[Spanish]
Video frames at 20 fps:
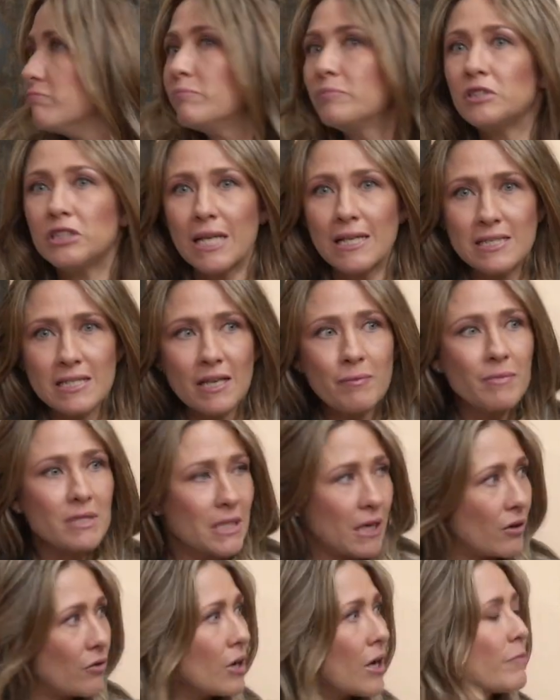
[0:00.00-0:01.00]
chance me
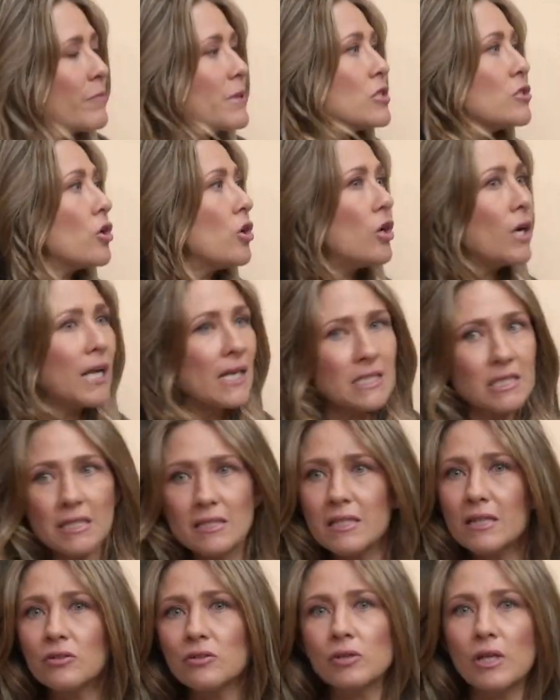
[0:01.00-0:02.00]
saca una pistola,
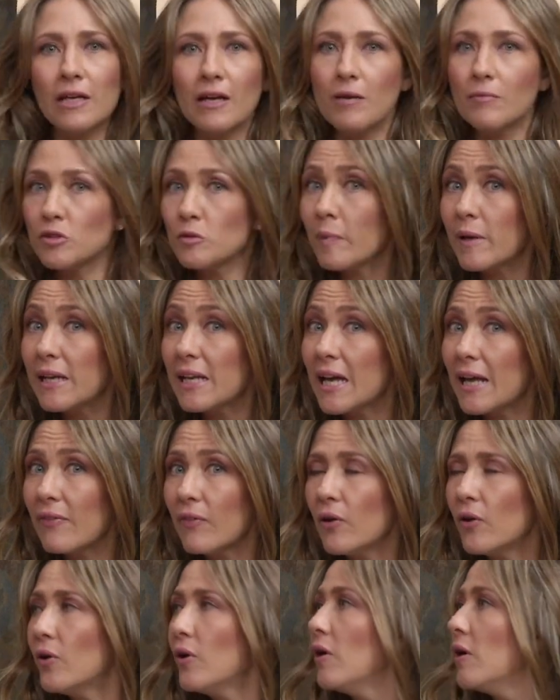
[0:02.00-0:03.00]
chance nos acabamos oh.
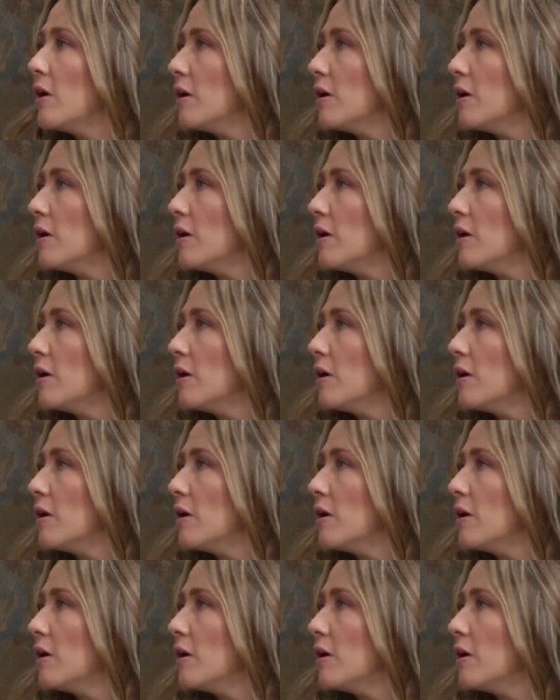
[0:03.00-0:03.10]
peleando.